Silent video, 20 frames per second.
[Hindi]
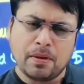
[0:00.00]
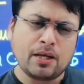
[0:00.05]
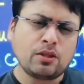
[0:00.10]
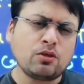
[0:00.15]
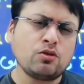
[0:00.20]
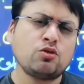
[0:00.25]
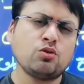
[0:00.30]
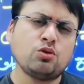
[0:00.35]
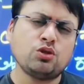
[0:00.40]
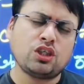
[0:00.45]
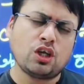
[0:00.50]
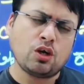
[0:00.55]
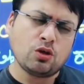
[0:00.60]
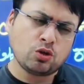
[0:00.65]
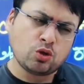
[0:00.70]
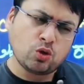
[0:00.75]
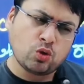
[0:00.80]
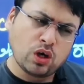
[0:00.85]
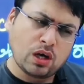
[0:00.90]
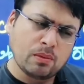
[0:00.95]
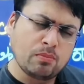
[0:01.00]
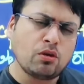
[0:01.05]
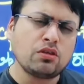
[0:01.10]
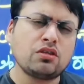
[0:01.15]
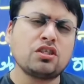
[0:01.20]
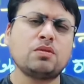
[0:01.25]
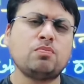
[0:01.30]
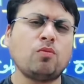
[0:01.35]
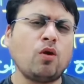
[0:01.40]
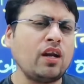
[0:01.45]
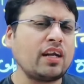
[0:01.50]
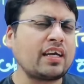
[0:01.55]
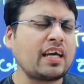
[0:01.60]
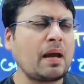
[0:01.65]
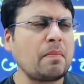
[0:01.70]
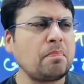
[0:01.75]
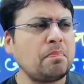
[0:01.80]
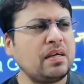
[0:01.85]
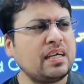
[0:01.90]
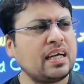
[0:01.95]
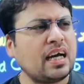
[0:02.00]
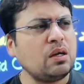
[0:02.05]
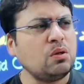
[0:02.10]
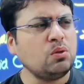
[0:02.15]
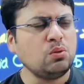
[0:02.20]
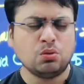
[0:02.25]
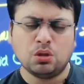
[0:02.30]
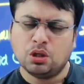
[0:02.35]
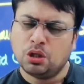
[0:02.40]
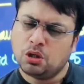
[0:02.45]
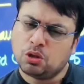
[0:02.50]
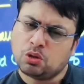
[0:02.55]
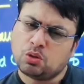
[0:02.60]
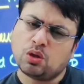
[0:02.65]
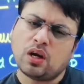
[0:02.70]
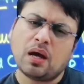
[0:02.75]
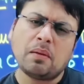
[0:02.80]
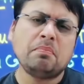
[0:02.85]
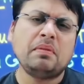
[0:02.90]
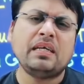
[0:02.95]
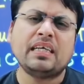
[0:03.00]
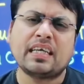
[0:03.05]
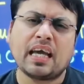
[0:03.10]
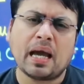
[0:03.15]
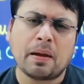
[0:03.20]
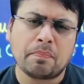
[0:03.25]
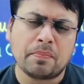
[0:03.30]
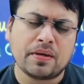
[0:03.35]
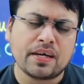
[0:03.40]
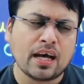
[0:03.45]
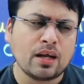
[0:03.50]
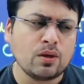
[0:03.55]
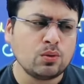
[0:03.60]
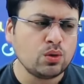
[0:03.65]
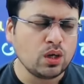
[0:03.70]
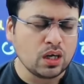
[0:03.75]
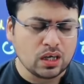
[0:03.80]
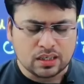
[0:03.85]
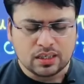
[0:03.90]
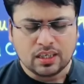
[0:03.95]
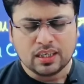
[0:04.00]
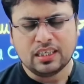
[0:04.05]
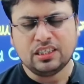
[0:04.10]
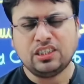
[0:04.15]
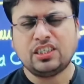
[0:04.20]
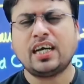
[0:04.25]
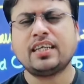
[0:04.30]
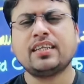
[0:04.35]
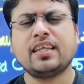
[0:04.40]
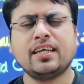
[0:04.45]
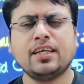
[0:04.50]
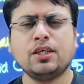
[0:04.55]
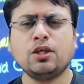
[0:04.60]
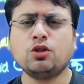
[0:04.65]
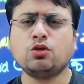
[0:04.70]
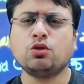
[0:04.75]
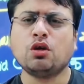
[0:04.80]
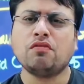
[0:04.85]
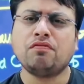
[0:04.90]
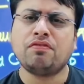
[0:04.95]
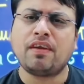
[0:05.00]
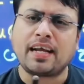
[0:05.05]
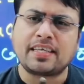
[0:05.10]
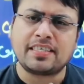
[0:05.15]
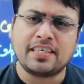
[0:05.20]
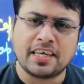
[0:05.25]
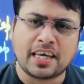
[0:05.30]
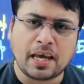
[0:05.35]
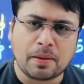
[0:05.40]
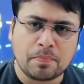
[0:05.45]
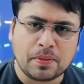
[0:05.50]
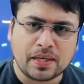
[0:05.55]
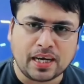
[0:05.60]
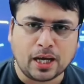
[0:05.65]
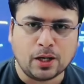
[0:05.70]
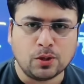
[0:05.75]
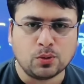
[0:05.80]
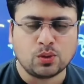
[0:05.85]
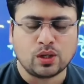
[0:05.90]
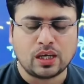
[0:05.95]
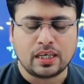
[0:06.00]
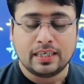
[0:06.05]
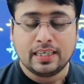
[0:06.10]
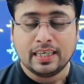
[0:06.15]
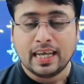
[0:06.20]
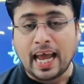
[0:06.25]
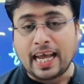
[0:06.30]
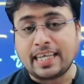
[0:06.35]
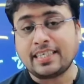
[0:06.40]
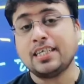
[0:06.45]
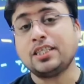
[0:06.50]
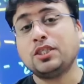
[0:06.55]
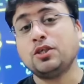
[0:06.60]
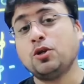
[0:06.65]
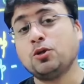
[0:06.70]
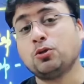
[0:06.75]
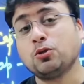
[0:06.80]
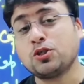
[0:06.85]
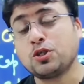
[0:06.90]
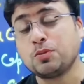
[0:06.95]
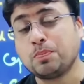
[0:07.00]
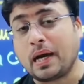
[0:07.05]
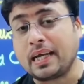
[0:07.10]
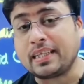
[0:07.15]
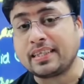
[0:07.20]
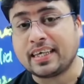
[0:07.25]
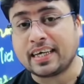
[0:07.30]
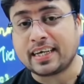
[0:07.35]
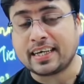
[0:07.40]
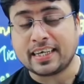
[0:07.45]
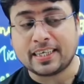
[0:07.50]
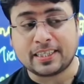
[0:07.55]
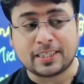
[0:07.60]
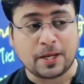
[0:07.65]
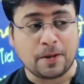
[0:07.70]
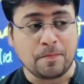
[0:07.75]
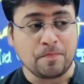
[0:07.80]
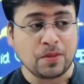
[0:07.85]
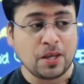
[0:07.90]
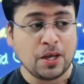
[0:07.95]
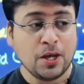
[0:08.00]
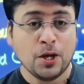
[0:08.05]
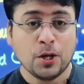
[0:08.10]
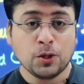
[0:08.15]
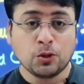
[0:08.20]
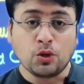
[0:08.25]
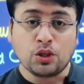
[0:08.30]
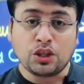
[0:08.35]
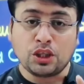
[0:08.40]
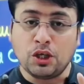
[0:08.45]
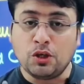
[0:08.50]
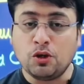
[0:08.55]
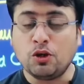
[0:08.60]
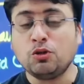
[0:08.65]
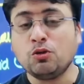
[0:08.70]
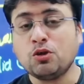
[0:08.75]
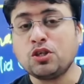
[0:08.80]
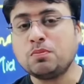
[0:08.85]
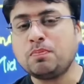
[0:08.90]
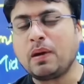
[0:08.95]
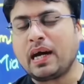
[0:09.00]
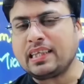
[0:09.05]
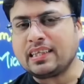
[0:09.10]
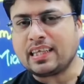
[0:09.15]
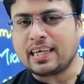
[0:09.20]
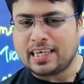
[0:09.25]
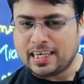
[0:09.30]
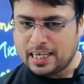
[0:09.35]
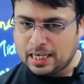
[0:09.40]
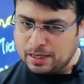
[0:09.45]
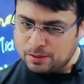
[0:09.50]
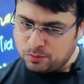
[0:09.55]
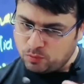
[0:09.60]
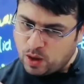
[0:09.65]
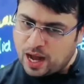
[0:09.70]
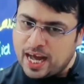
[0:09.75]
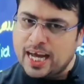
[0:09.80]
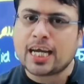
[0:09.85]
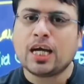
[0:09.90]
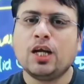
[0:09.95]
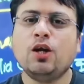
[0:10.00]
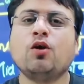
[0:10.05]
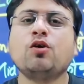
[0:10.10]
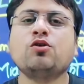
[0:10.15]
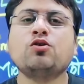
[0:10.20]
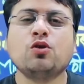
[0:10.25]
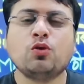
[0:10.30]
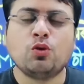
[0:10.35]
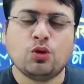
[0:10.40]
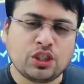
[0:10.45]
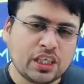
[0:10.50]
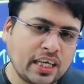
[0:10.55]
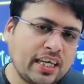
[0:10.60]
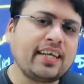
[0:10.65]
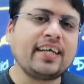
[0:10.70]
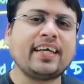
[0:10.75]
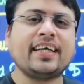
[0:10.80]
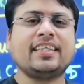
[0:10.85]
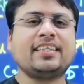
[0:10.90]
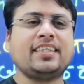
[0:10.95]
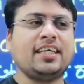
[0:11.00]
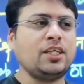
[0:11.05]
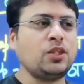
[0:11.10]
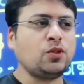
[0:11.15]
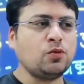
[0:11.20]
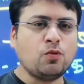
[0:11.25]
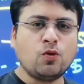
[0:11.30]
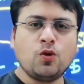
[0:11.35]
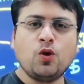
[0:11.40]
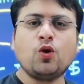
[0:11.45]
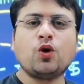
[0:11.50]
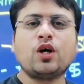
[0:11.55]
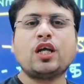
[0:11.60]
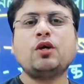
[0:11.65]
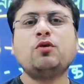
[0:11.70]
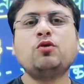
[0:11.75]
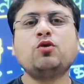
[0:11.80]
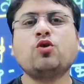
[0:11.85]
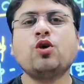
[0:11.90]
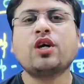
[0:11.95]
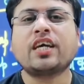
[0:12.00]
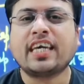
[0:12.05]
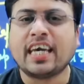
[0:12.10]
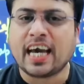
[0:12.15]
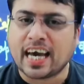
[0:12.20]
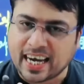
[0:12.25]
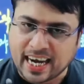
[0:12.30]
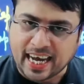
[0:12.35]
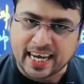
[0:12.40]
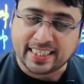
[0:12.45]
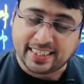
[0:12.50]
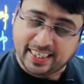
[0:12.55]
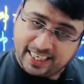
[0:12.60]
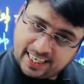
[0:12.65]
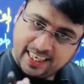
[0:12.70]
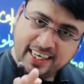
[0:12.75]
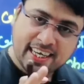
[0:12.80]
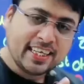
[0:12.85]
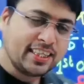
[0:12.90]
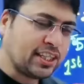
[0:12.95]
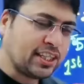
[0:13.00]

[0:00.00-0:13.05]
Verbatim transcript: मैं तो सोच रहा हूं थोड़ा बहुत स्मॉल कैप में डालू थोड़ा मिड कैप में डालूंगा ज़्यादा नहीं तो थोड़ा फ्लैक्सी कैप में डालूंगा ऐसे तीनों दोस्त बात कर रहे थे तो तीनों दोस्त बात करने का वहां के लोग जो गुजर रहे थे तो उन लोगों ने उनको क्या राय दी